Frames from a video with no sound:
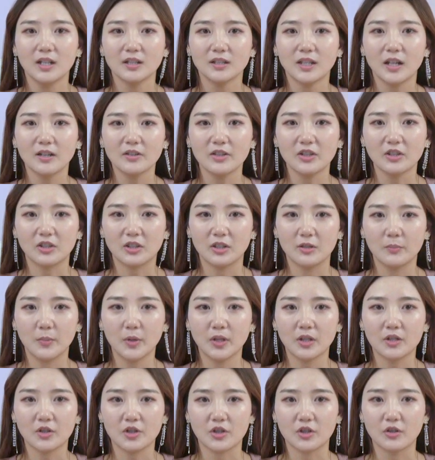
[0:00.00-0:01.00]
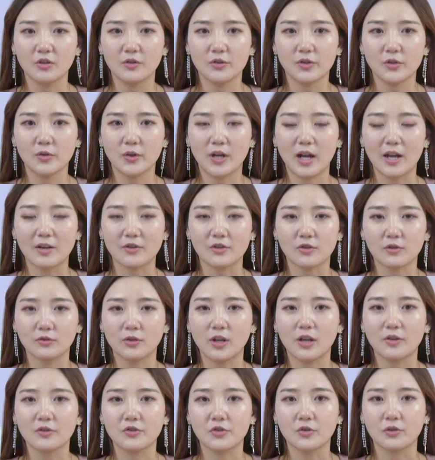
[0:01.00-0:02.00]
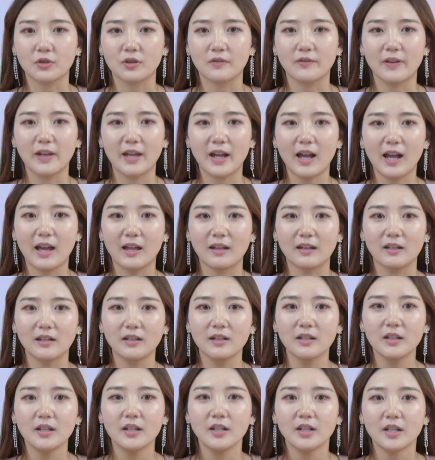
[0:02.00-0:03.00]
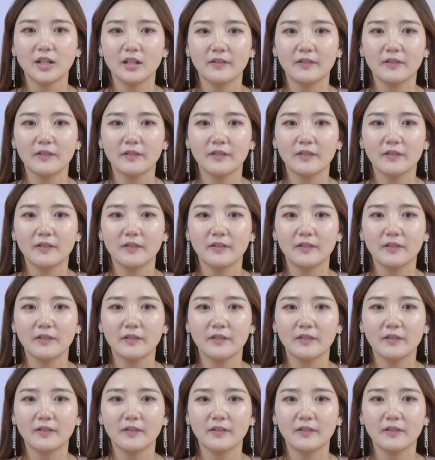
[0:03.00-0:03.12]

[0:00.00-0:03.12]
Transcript: 当你得病的时候就感受到酒的危害了。”